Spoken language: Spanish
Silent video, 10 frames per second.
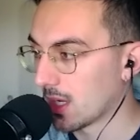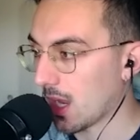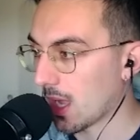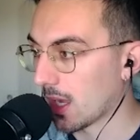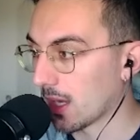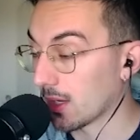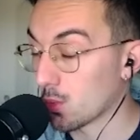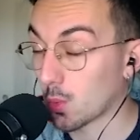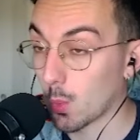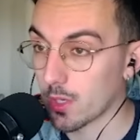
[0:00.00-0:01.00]
a
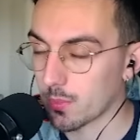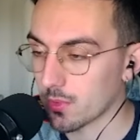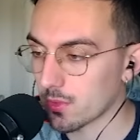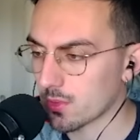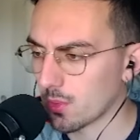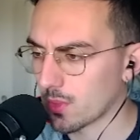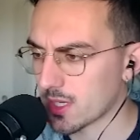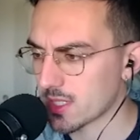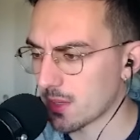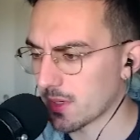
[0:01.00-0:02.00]
un cuerpo, ¿no? Con una
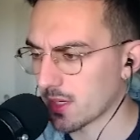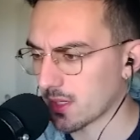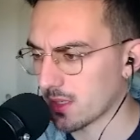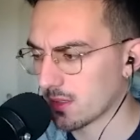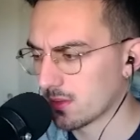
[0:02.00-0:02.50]
sábana aquí. Luego